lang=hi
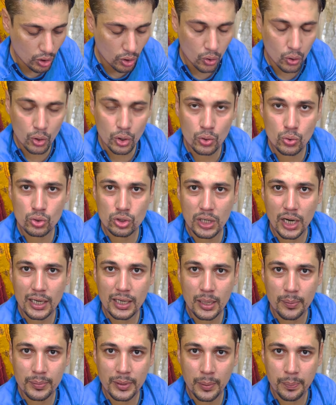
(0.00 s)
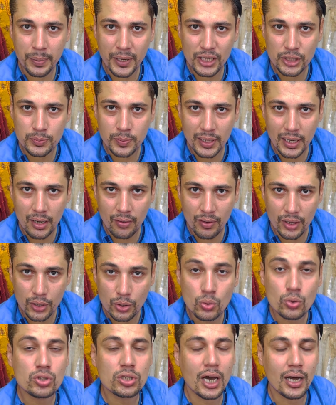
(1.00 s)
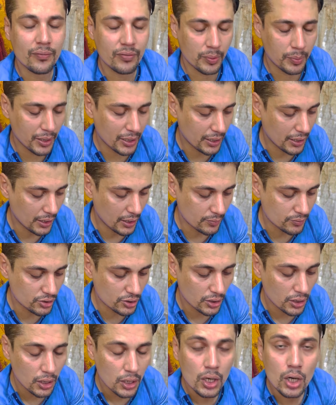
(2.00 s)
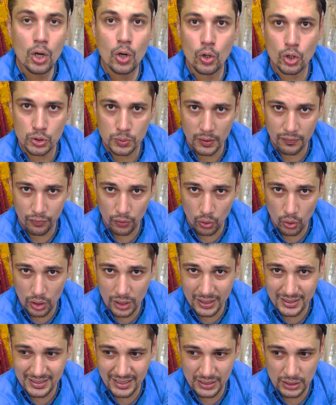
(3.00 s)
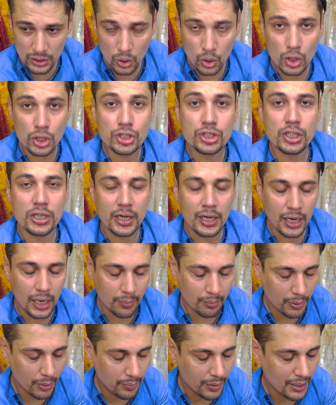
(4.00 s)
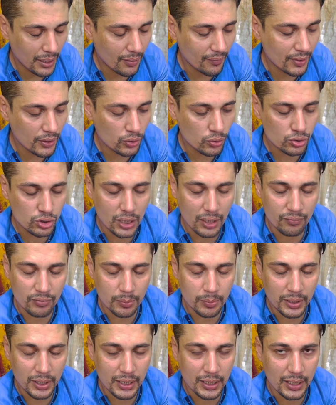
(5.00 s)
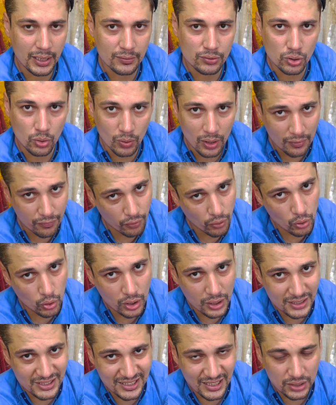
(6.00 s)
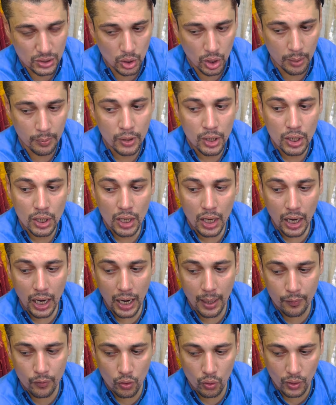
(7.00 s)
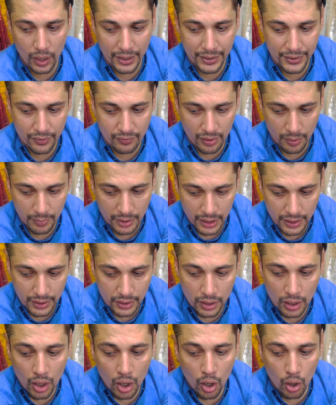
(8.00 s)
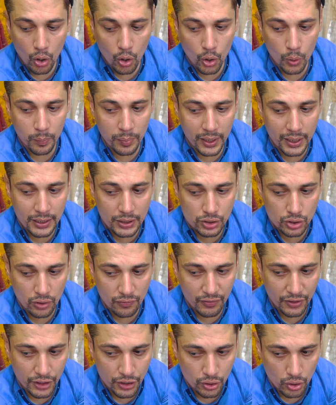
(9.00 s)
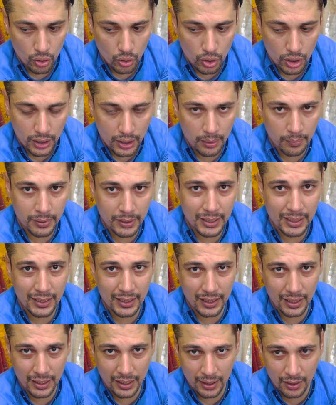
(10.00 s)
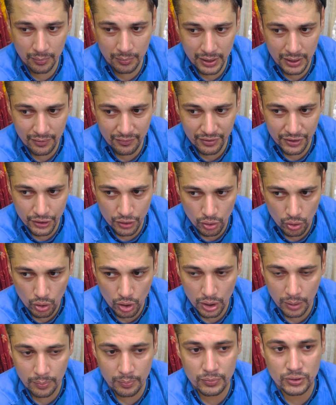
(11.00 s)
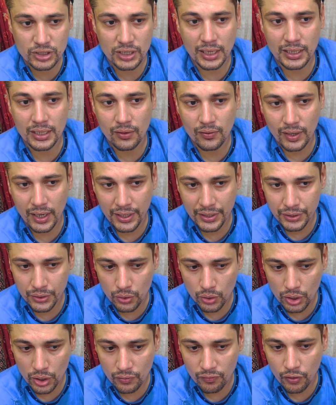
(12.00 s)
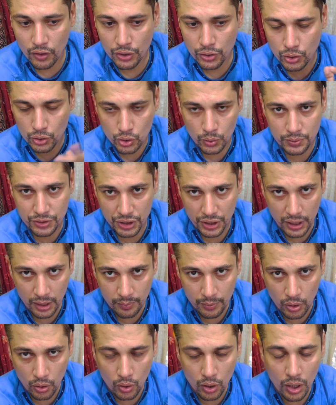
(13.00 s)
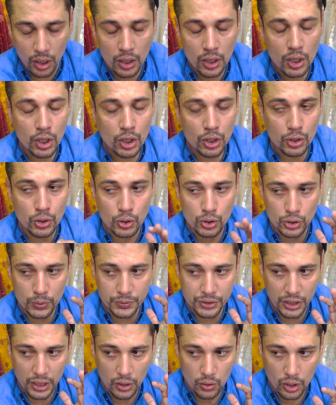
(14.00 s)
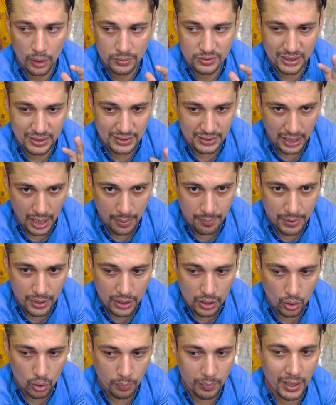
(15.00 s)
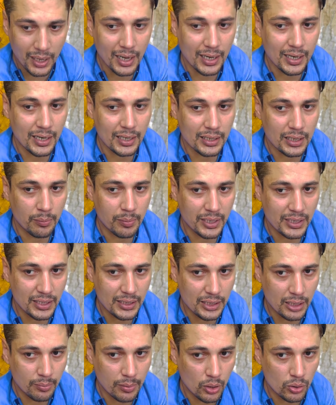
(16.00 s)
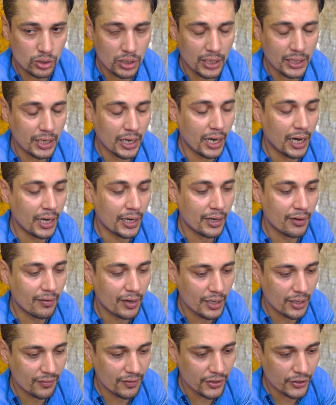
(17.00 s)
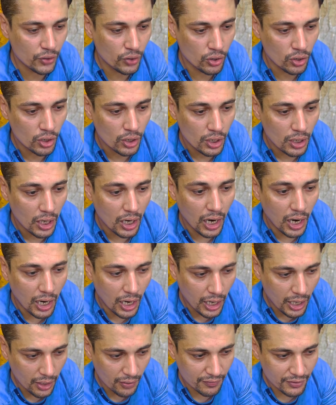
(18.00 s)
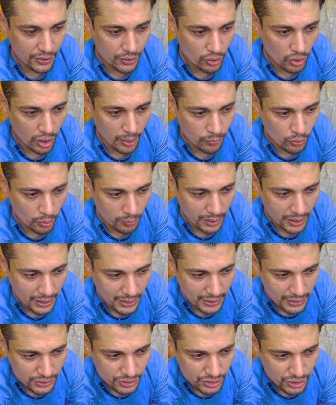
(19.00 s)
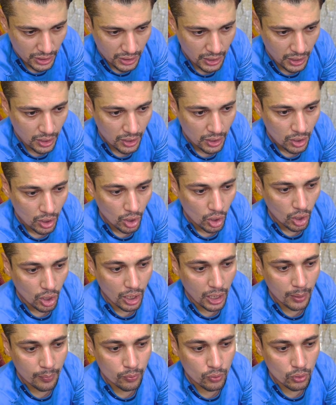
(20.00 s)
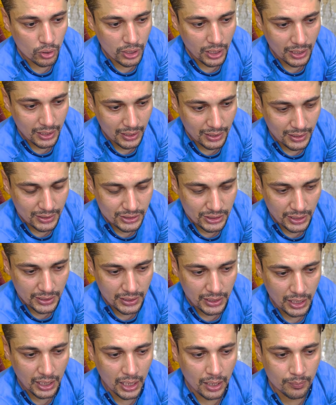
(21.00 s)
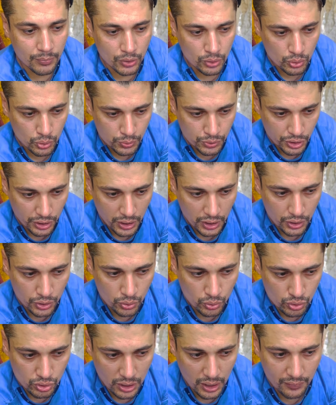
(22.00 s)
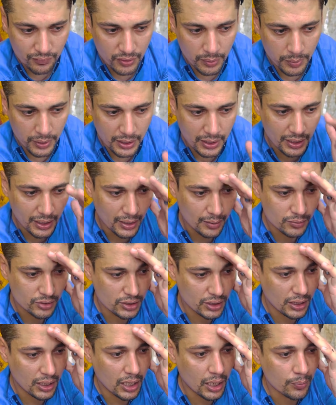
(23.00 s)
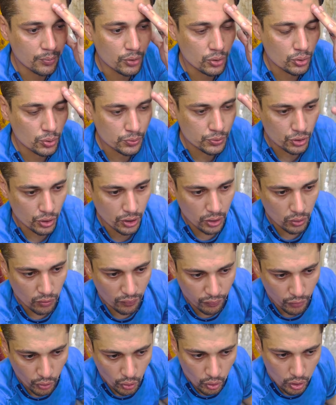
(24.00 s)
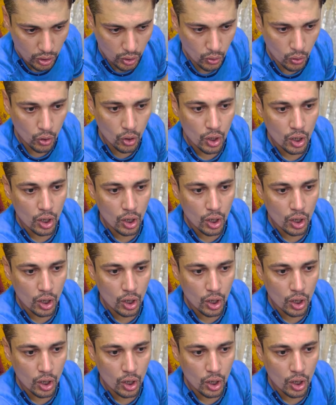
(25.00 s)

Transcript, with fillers: करो यूनुसान का अपना पेज बना हुआ है यूनुसान फैब्रिक के नाम से उसमें फॉलो कर सकते हो इंस्टाग्राम में बना हुआ यूनुसान फैब्रिक के नाम से वहाँ फॉलो कर सकते हो आप आपको वैरायटी वहाँ मिलेगी और बड़ी जो वीडियो होगी ना बड़ी मेरी वीडियो होगी ज़्यादा वैरायटी होगी वो यूट्यूब चैनल में होगा यूट्यूब चैनल को आप सब्सक्राइब भी करो बेलाकन का बटन दबाओ ताकि आने वाली वीडियो हर वीडियो आपको मिलेगी इन आपको क्या करना चाहिए आप YouTube चैनल इनुसान फैब्रिक के नाम से आप यूट्यूब चैनल को फॉलो करो